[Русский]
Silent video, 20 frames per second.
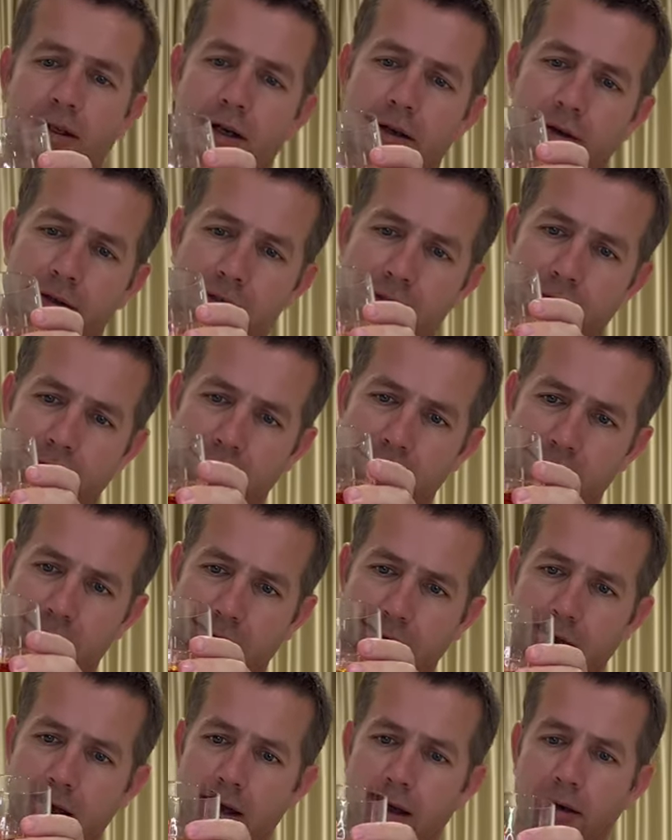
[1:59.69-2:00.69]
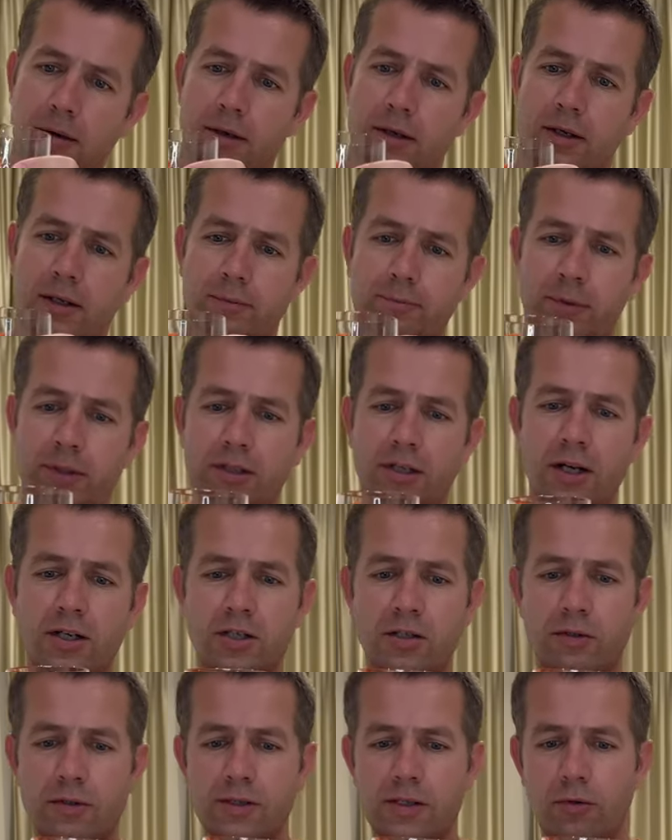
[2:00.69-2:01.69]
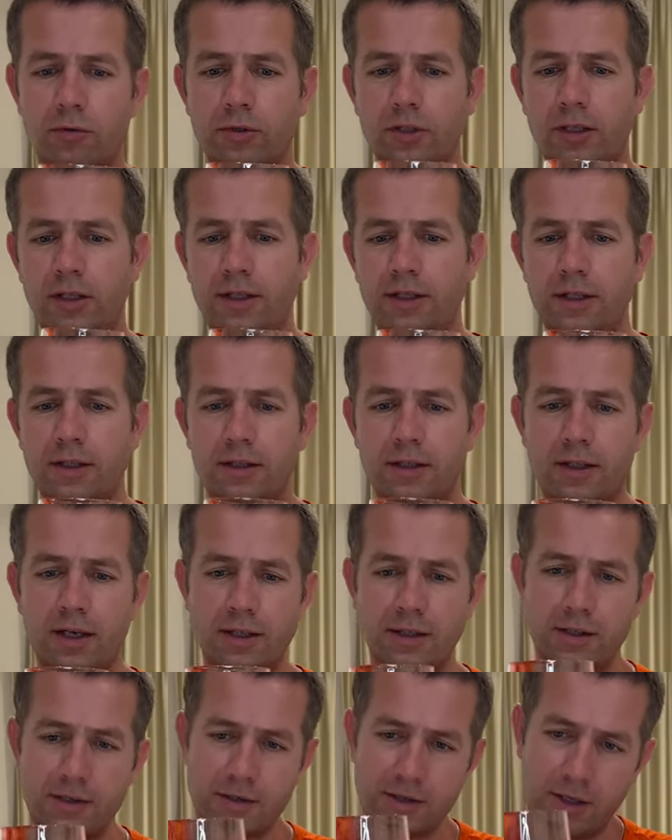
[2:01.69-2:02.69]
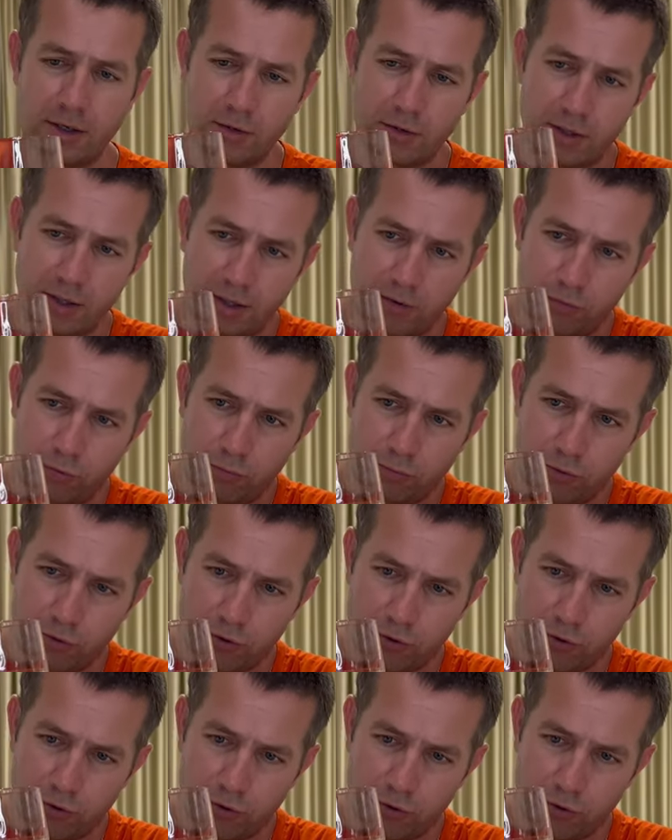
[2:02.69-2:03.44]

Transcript: нравится виски. Подкрашивался он или нет, я не знаю. Я думаю,